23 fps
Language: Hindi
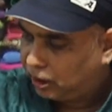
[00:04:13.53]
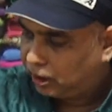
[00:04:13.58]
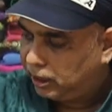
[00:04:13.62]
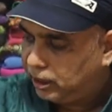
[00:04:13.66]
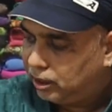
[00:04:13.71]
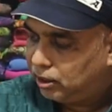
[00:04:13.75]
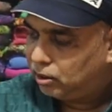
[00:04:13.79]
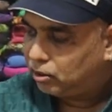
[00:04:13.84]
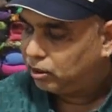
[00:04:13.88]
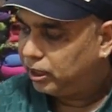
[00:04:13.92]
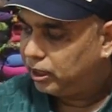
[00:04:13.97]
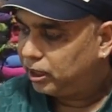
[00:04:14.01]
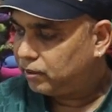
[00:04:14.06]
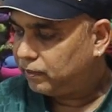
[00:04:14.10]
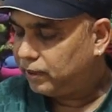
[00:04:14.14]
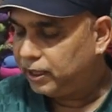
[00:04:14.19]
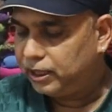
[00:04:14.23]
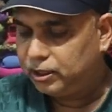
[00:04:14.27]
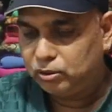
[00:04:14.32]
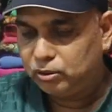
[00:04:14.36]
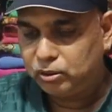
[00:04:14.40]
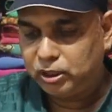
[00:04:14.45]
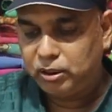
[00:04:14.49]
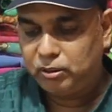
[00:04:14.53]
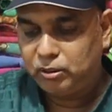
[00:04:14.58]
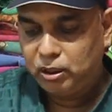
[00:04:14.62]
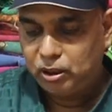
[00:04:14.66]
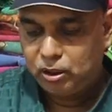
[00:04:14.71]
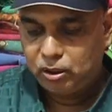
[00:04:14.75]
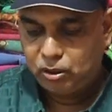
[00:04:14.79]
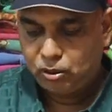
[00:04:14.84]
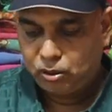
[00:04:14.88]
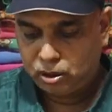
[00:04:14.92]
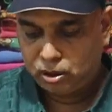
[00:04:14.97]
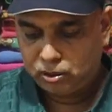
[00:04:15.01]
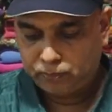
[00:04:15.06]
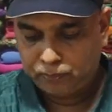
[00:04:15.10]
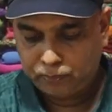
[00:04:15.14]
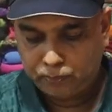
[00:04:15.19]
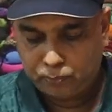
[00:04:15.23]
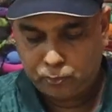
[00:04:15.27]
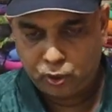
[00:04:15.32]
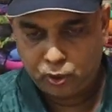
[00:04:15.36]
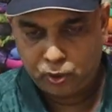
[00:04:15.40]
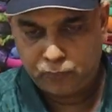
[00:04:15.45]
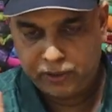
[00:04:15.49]
होगी और रेट वाइज होगी बिल्कुल
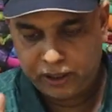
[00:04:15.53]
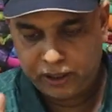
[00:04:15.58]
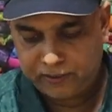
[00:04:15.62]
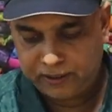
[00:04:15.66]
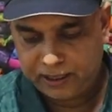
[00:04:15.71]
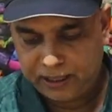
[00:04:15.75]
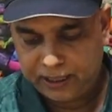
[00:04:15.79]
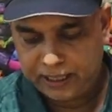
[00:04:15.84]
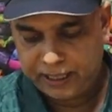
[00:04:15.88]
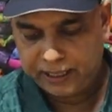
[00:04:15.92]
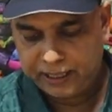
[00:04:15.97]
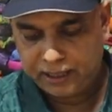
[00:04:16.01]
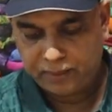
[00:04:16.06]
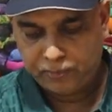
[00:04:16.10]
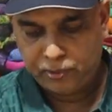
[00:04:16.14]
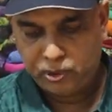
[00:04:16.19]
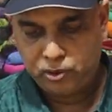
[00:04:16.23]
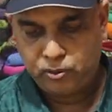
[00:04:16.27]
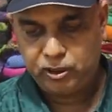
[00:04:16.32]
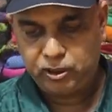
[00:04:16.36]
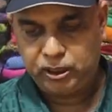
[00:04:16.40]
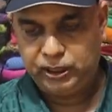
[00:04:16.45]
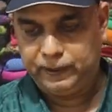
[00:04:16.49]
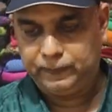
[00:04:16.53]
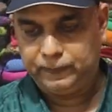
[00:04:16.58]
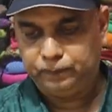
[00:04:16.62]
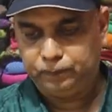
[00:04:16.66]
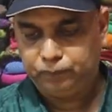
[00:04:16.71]
प्रॉफिट वाली आइटम ही होगी